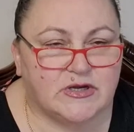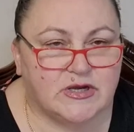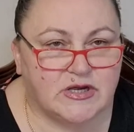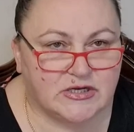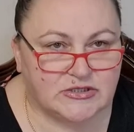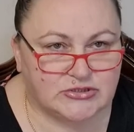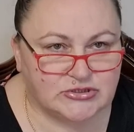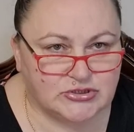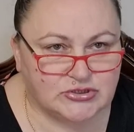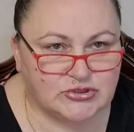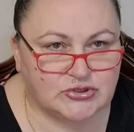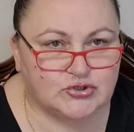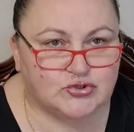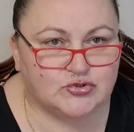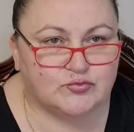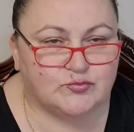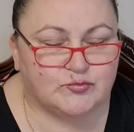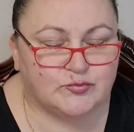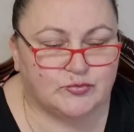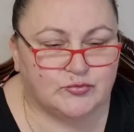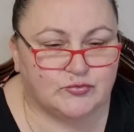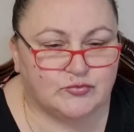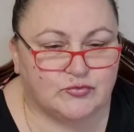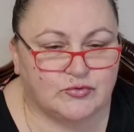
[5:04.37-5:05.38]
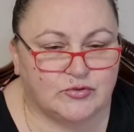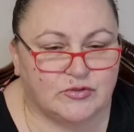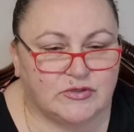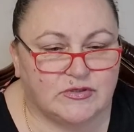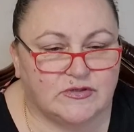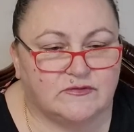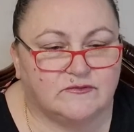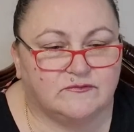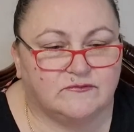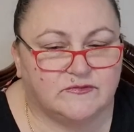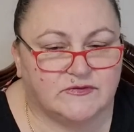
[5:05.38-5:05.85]
каждый супруг
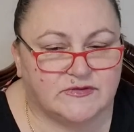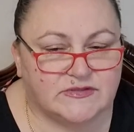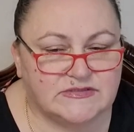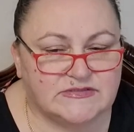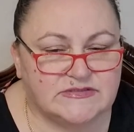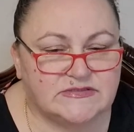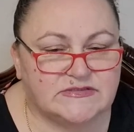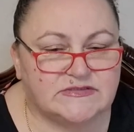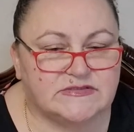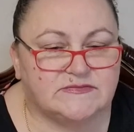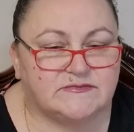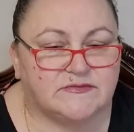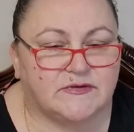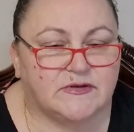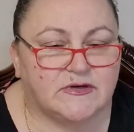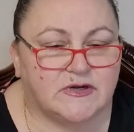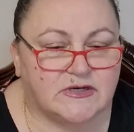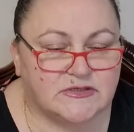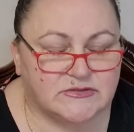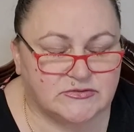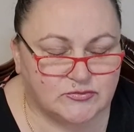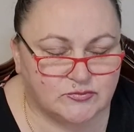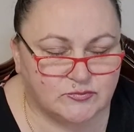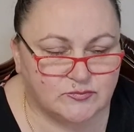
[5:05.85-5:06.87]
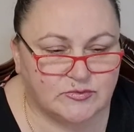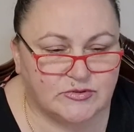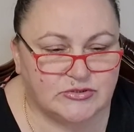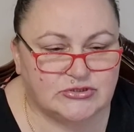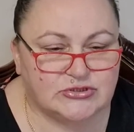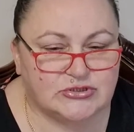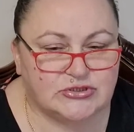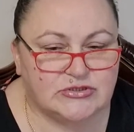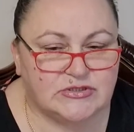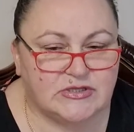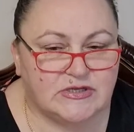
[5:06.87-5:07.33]
выразил свои разумные
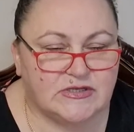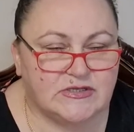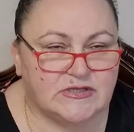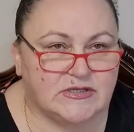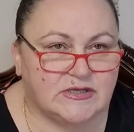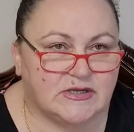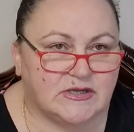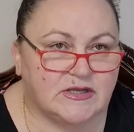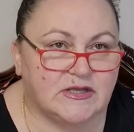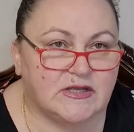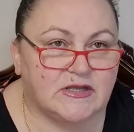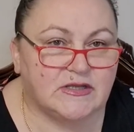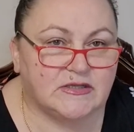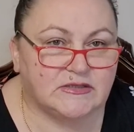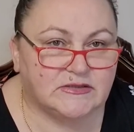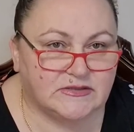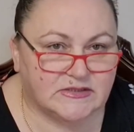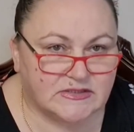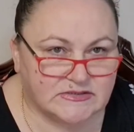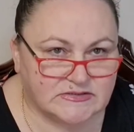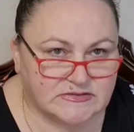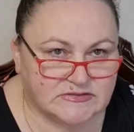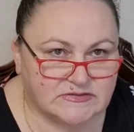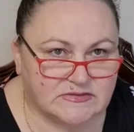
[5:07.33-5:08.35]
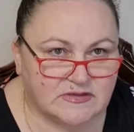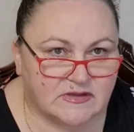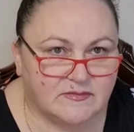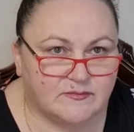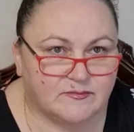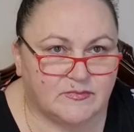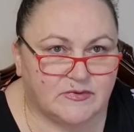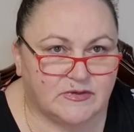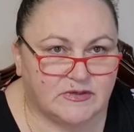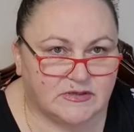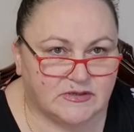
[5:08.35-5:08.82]
ожидания на
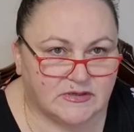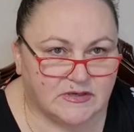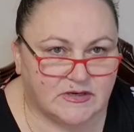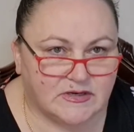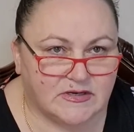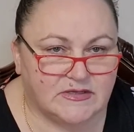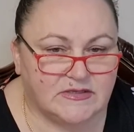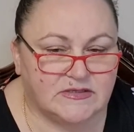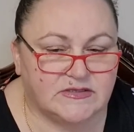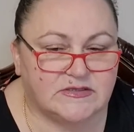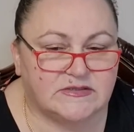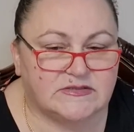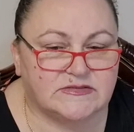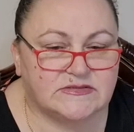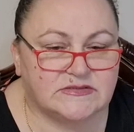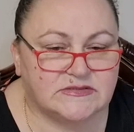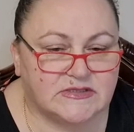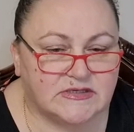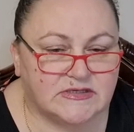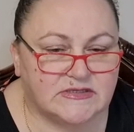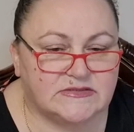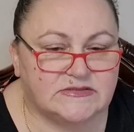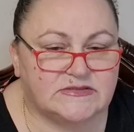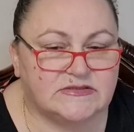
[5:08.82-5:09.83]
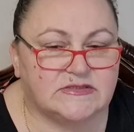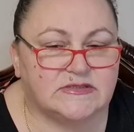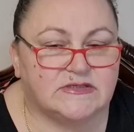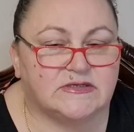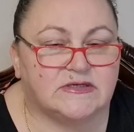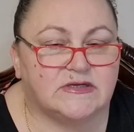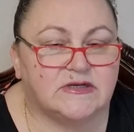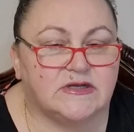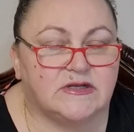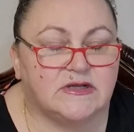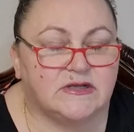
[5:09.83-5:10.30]
самых ранних стадиях
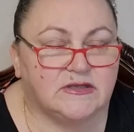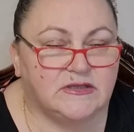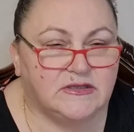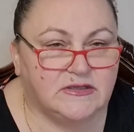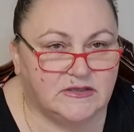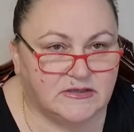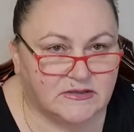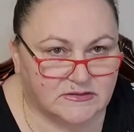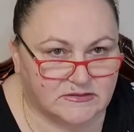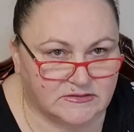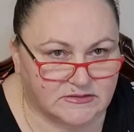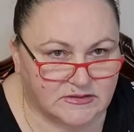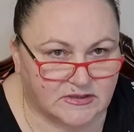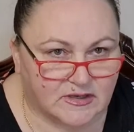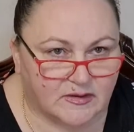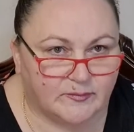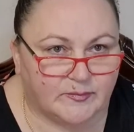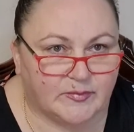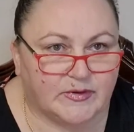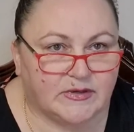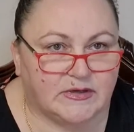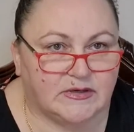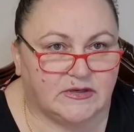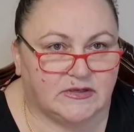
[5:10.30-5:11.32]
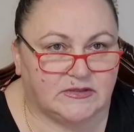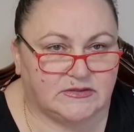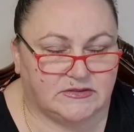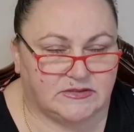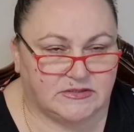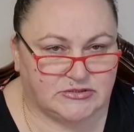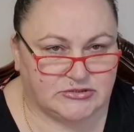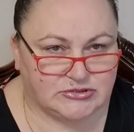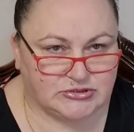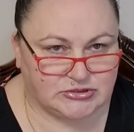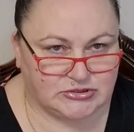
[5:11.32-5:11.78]
и этапах
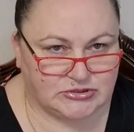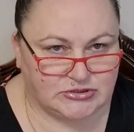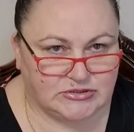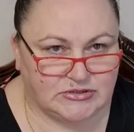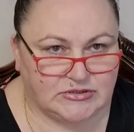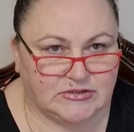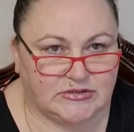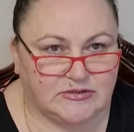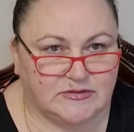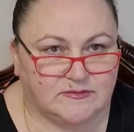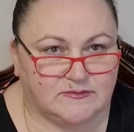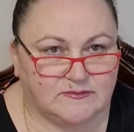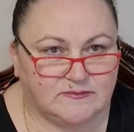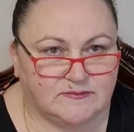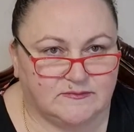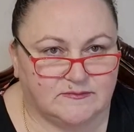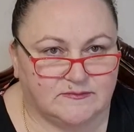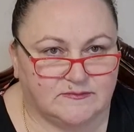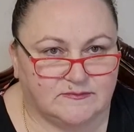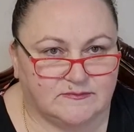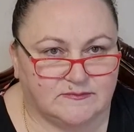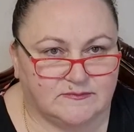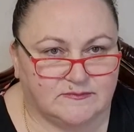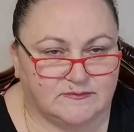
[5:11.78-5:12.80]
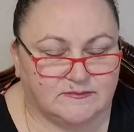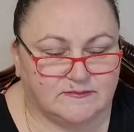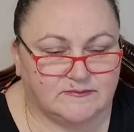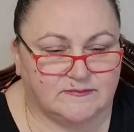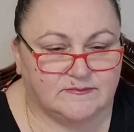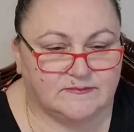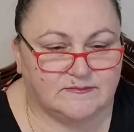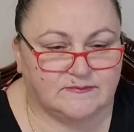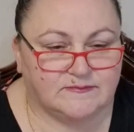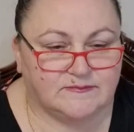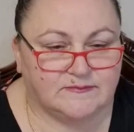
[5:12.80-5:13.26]
отношений.
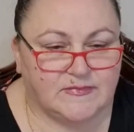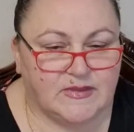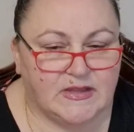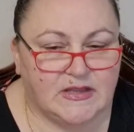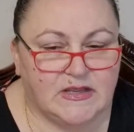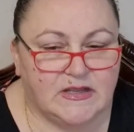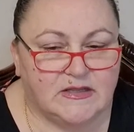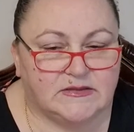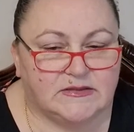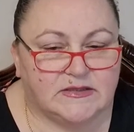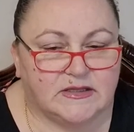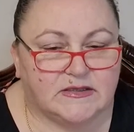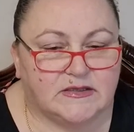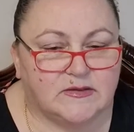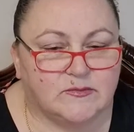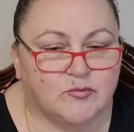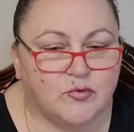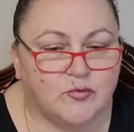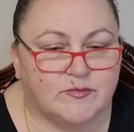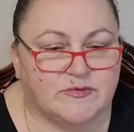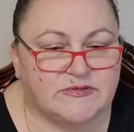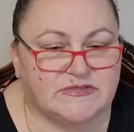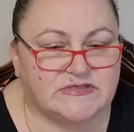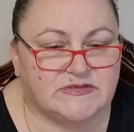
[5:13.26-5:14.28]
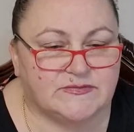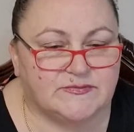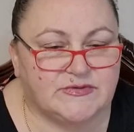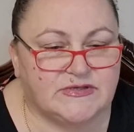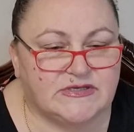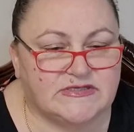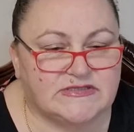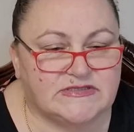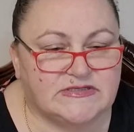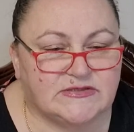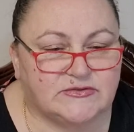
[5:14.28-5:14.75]
Таким образом,
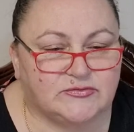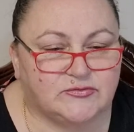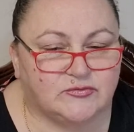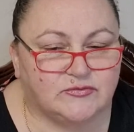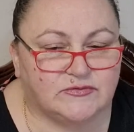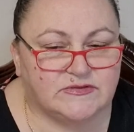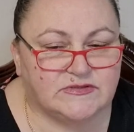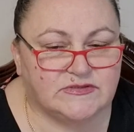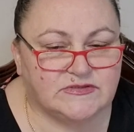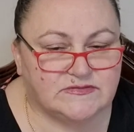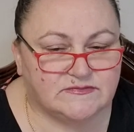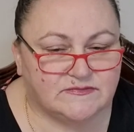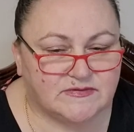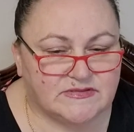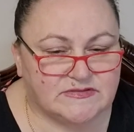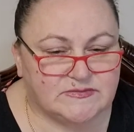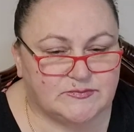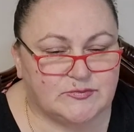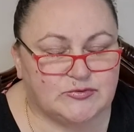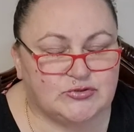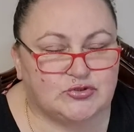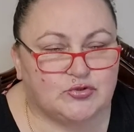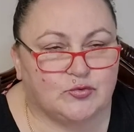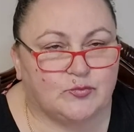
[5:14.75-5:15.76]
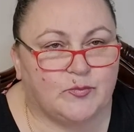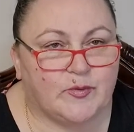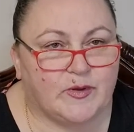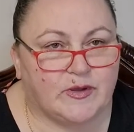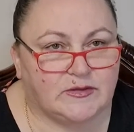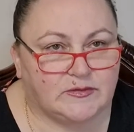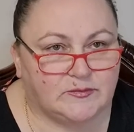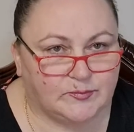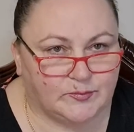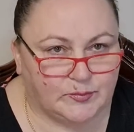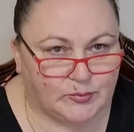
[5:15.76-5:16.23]
если кто-то из вас
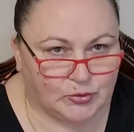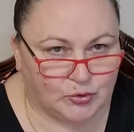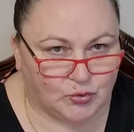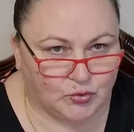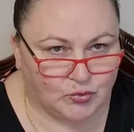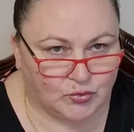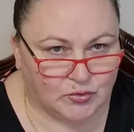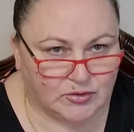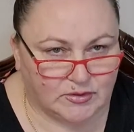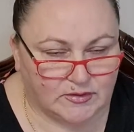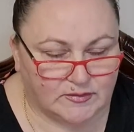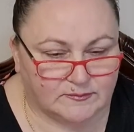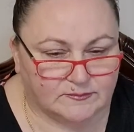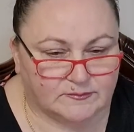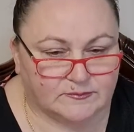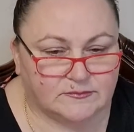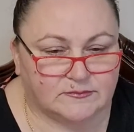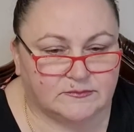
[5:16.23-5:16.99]
поступает плохо,